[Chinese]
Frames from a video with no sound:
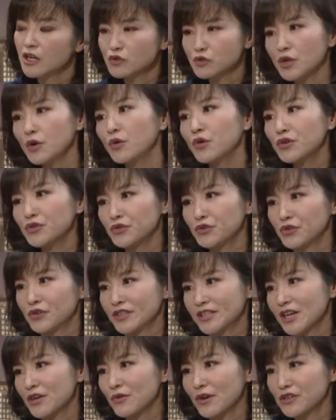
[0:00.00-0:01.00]
所以或许有
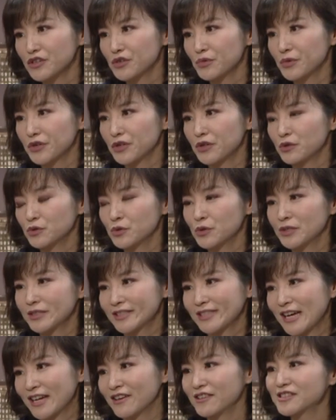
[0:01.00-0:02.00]
些观众朋友如果
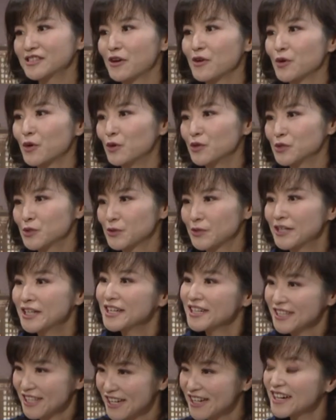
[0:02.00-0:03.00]
想要找工作，
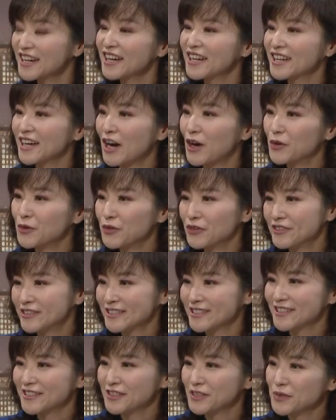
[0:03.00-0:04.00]
也可以考虑
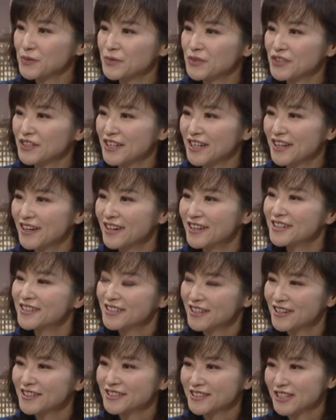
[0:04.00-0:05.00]
这个，对不对？啊，
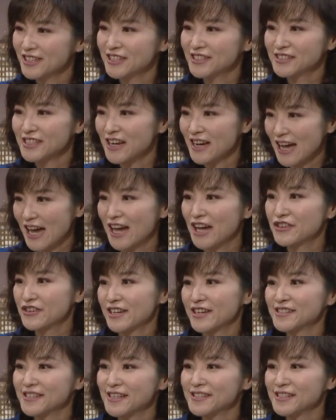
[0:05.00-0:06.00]
是，可以上
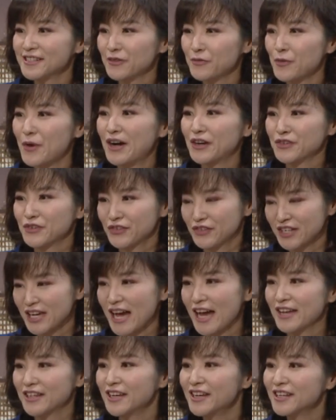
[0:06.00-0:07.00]
IHSS 的网去
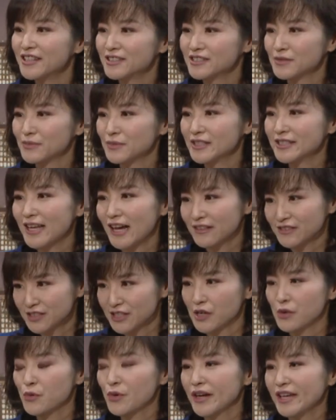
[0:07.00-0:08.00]
看怎么样
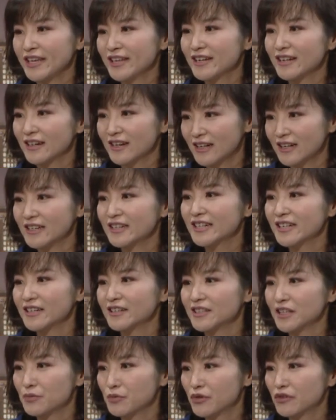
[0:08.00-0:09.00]
成为一个合
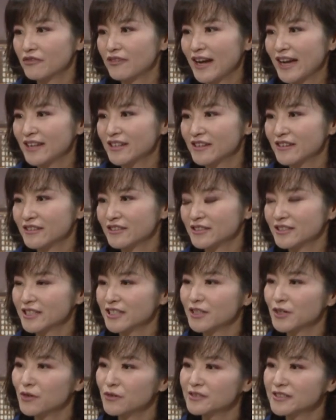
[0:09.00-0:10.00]
格的 provider，
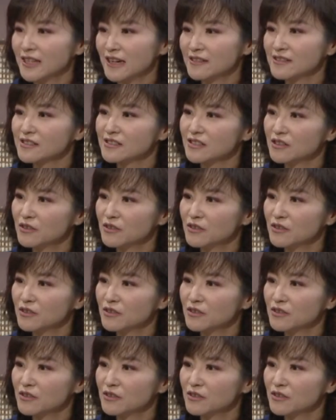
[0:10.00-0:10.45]
提供这样子